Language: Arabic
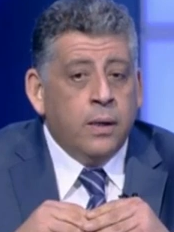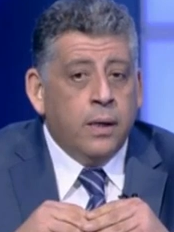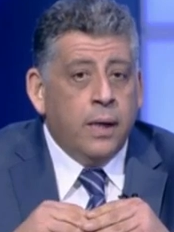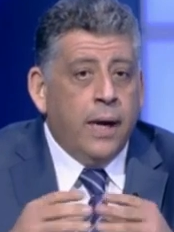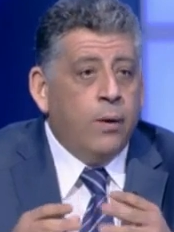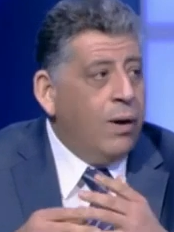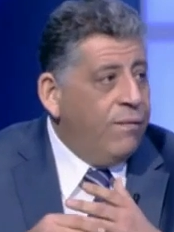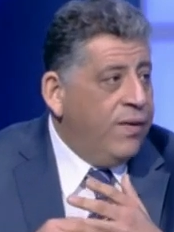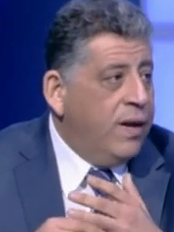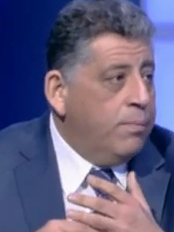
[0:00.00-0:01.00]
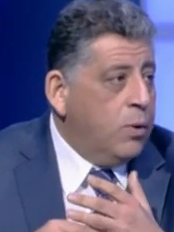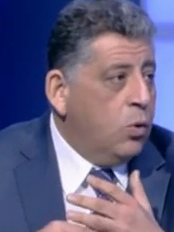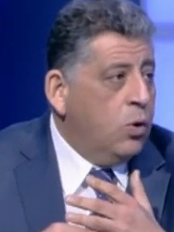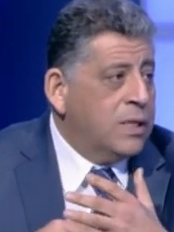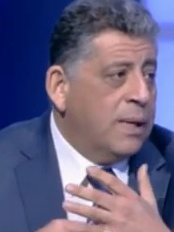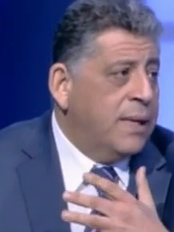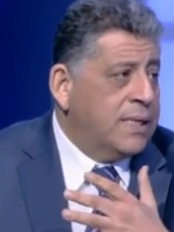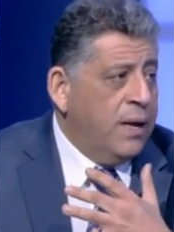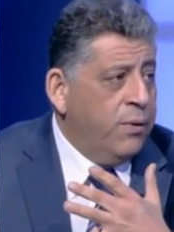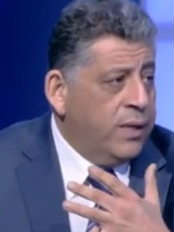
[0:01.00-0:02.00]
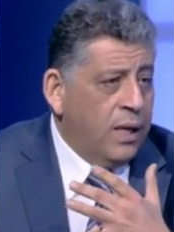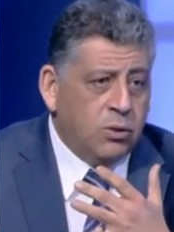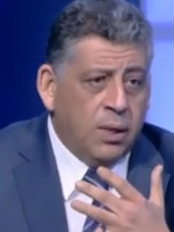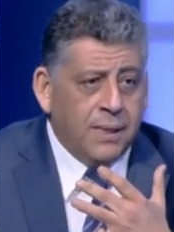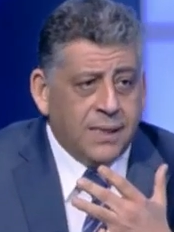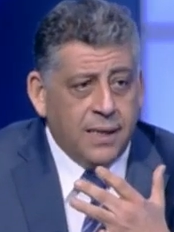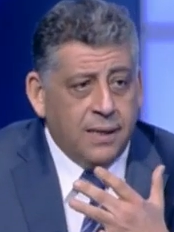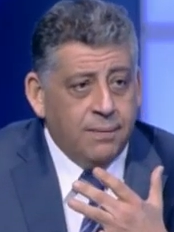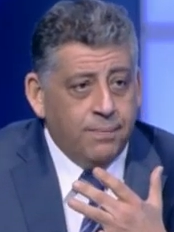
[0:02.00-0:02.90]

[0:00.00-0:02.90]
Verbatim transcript: عنوان الفيلم بيقول سبع سنوات او سبع سنين